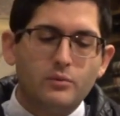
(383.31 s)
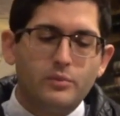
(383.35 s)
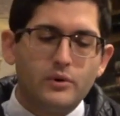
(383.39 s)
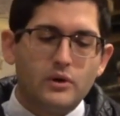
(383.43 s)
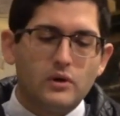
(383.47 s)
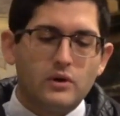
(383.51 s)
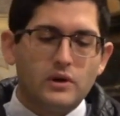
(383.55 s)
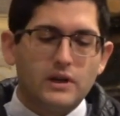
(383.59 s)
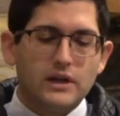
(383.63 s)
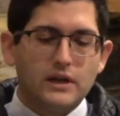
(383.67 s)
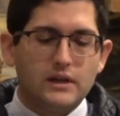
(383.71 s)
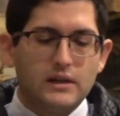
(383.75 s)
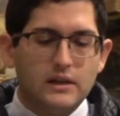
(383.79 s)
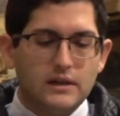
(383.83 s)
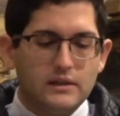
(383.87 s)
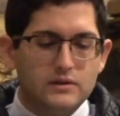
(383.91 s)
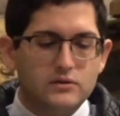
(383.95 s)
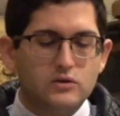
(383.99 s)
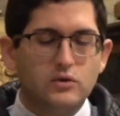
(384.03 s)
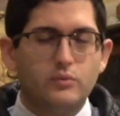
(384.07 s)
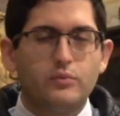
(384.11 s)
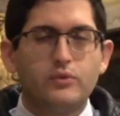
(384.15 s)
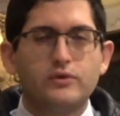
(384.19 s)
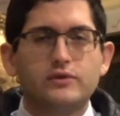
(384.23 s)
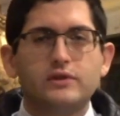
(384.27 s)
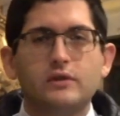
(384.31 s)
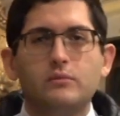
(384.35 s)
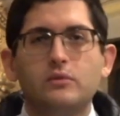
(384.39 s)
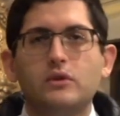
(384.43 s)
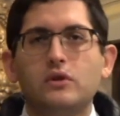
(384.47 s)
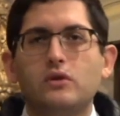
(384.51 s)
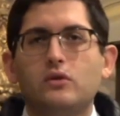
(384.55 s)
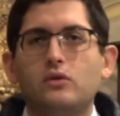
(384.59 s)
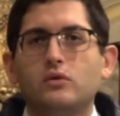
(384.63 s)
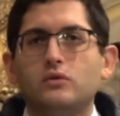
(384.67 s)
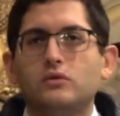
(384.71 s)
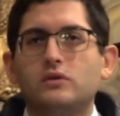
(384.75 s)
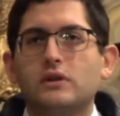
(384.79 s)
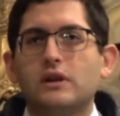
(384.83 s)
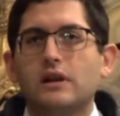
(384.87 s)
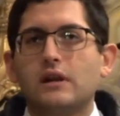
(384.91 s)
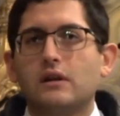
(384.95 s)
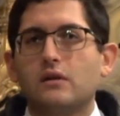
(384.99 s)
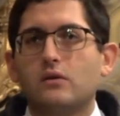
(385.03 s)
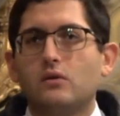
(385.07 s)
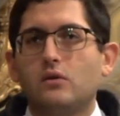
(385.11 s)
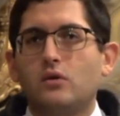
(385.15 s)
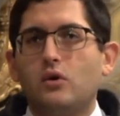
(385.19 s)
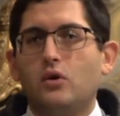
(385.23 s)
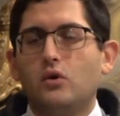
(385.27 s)
però che Cristo possiamo
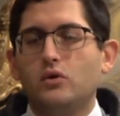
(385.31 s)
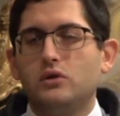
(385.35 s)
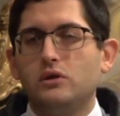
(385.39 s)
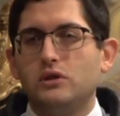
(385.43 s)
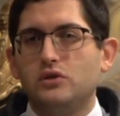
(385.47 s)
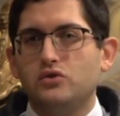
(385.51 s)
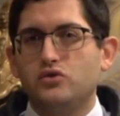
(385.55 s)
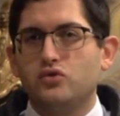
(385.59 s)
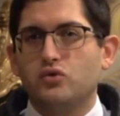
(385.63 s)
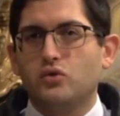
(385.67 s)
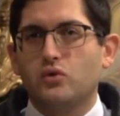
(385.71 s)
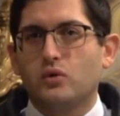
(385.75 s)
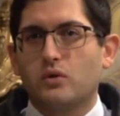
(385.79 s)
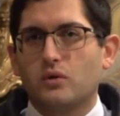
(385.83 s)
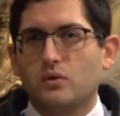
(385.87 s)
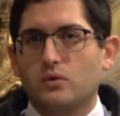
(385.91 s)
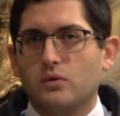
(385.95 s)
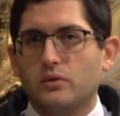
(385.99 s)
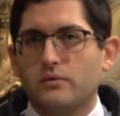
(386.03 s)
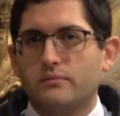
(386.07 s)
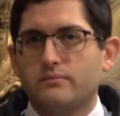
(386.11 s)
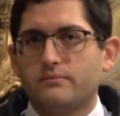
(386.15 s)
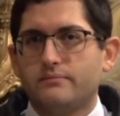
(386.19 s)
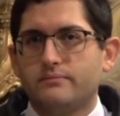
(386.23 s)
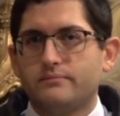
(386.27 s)
incontrarlo ogni giorno.